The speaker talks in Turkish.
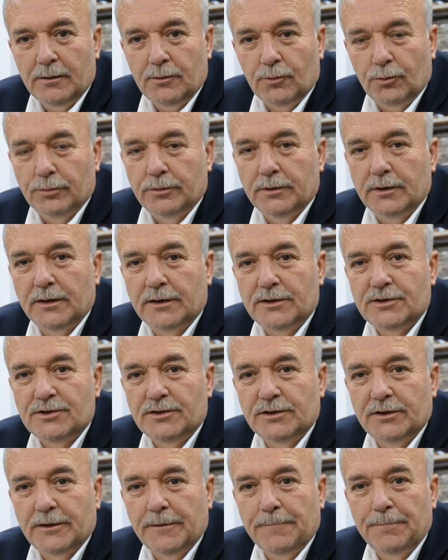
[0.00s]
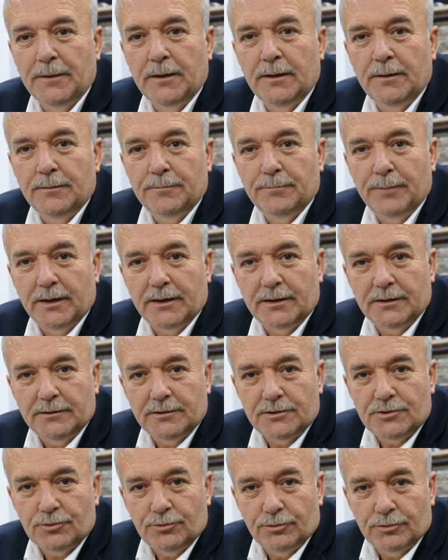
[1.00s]
Onun haricinde parke
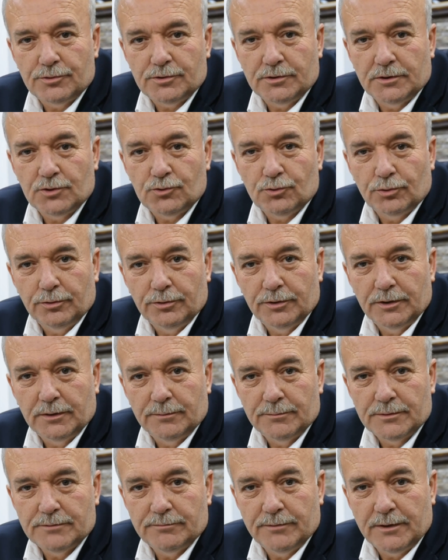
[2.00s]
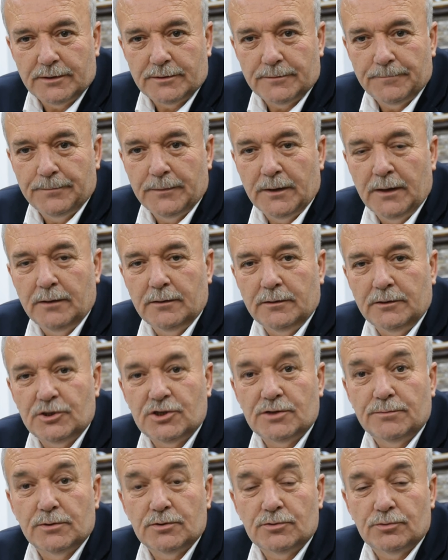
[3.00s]
taşı konusunda sorunlarımız var.
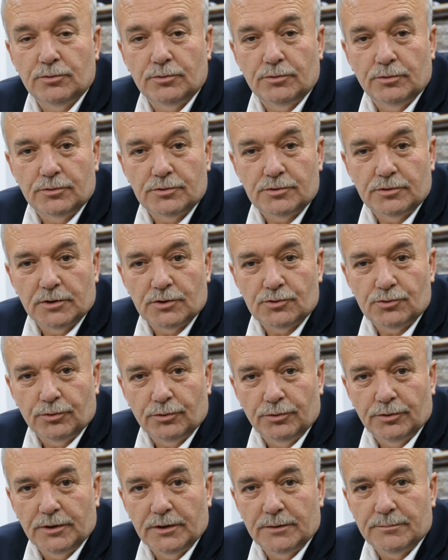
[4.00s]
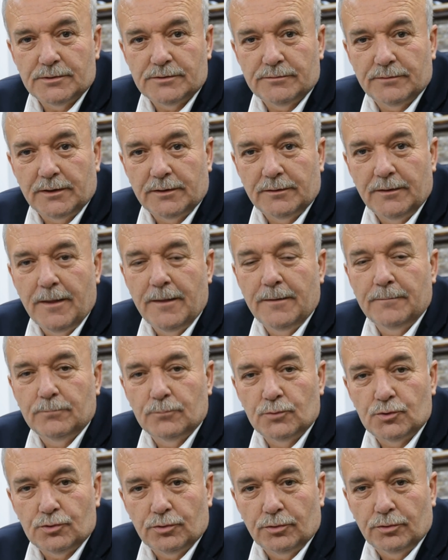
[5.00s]
İçme suyu konusunda sorunlarımız var.
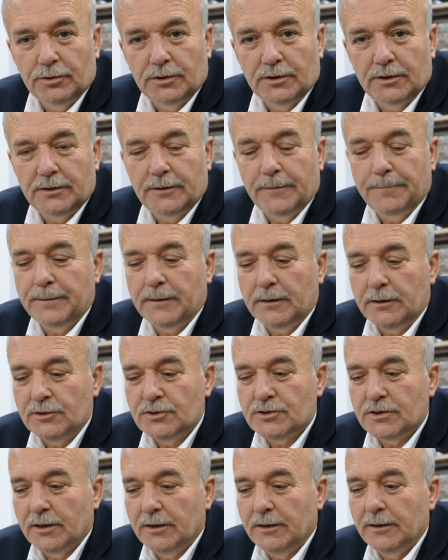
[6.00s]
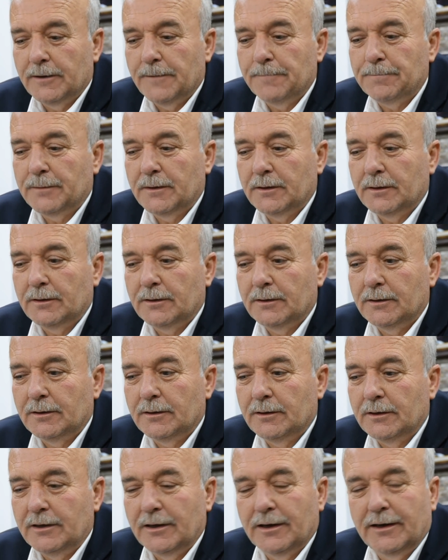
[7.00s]
Bu sorunları inşallah e,
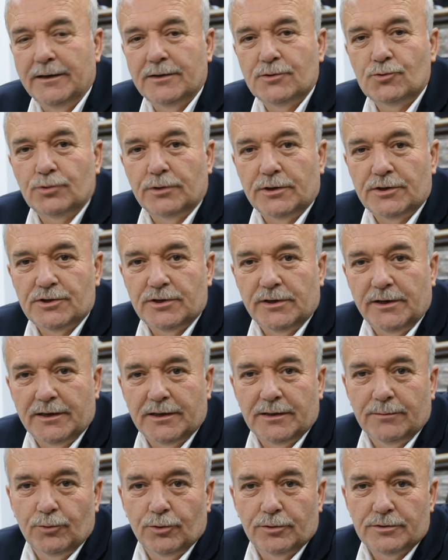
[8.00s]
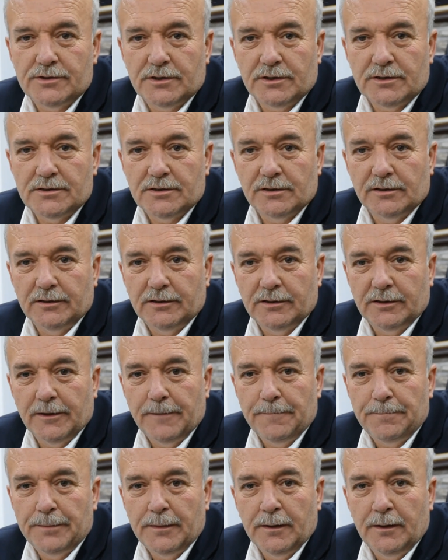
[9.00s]
ihale süreciyle 2018
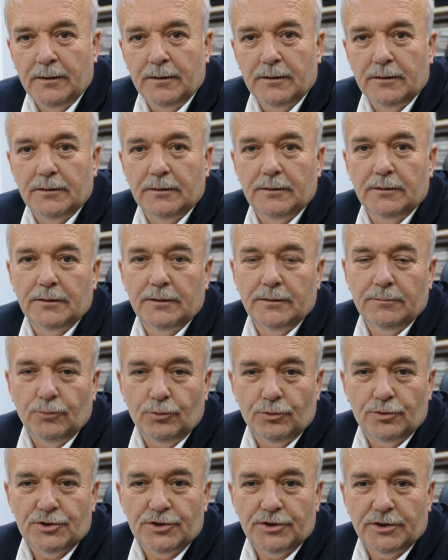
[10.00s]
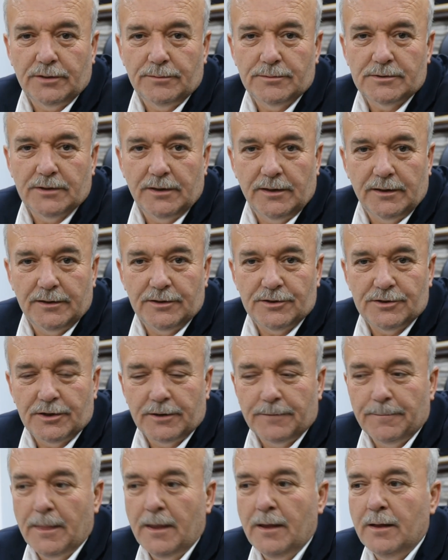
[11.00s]
yılında e, Büyükşehir'imiz halledecek.